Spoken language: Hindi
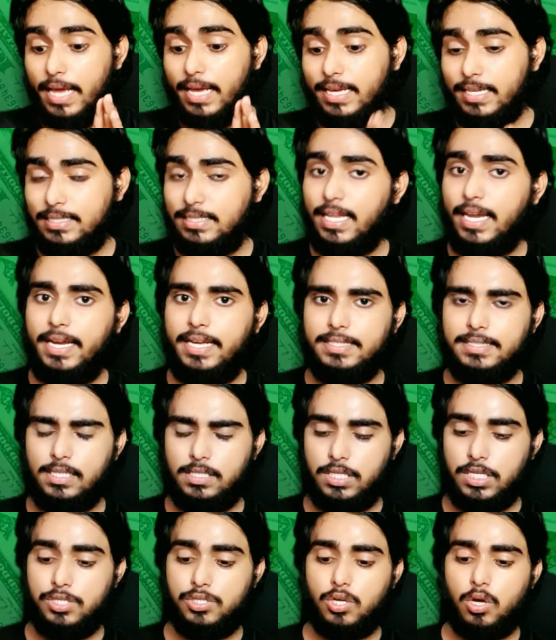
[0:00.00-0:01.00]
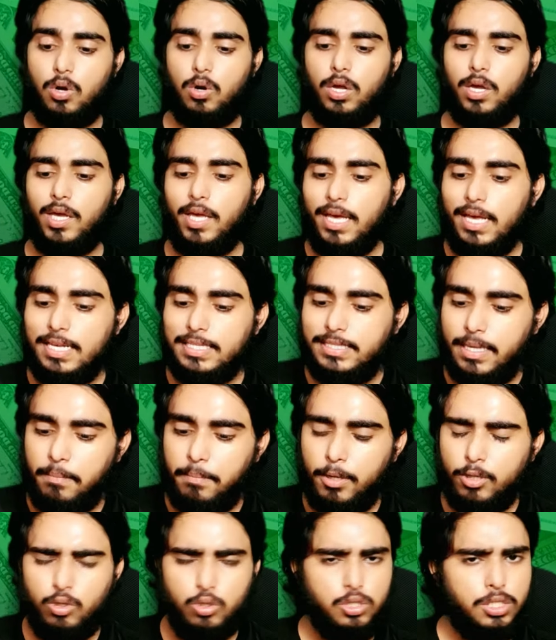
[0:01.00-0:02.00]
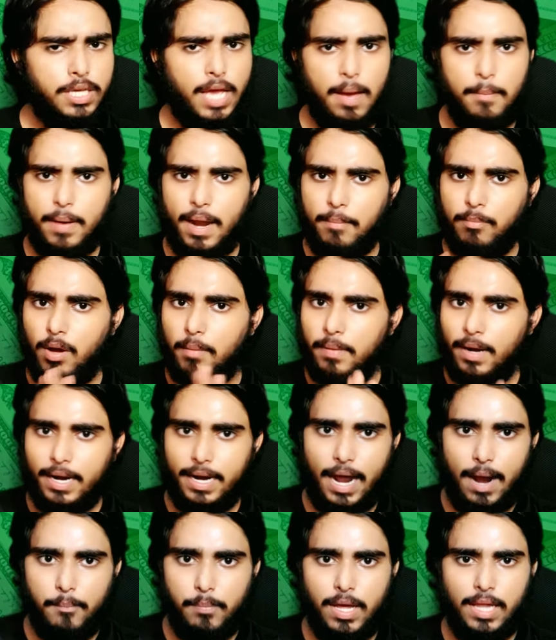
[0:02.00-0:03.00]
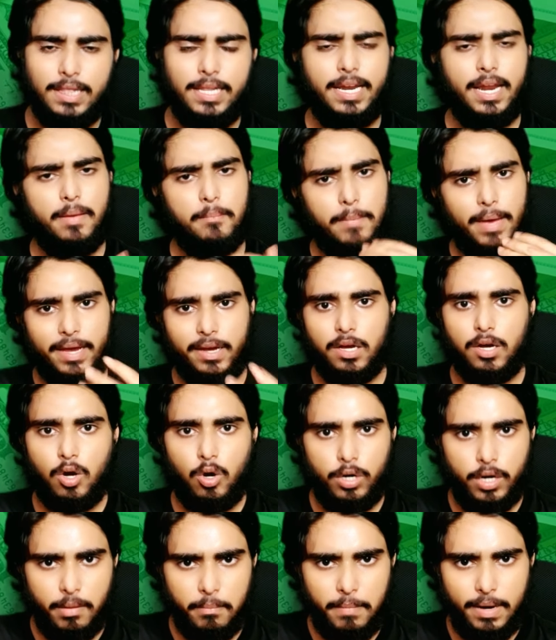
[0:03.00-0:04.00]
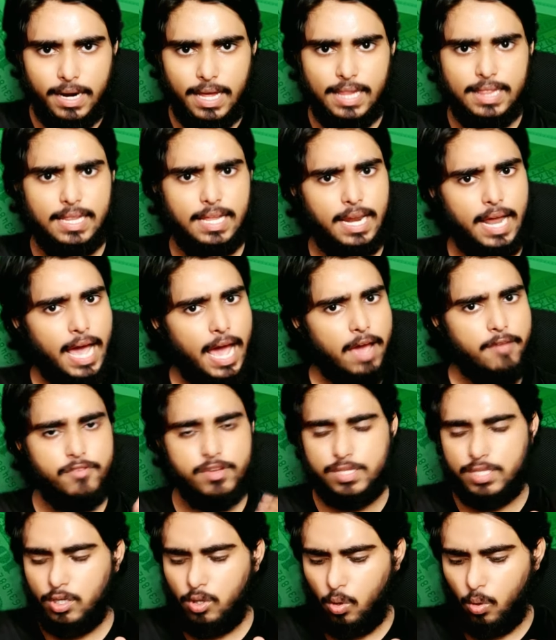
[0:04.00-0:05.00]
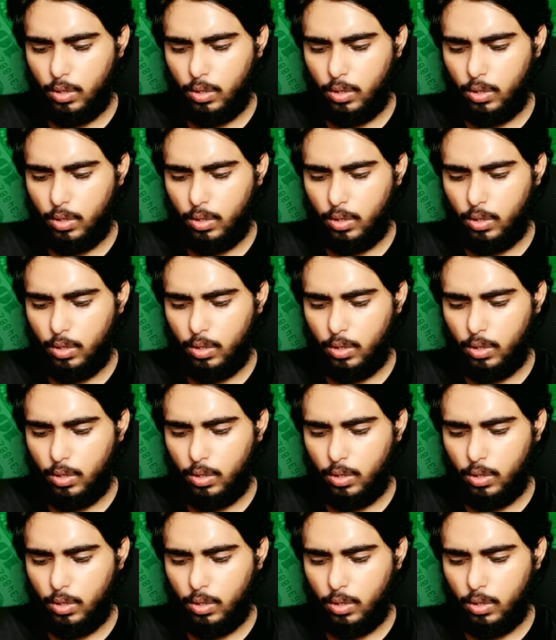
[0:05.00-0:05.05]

किस तरीके से चेंज करोगे सिंपली दोस्तों यहाँ पर आपको अपना नाम डाल देना है बैंक अकाउंट नंबर डाल देना है आई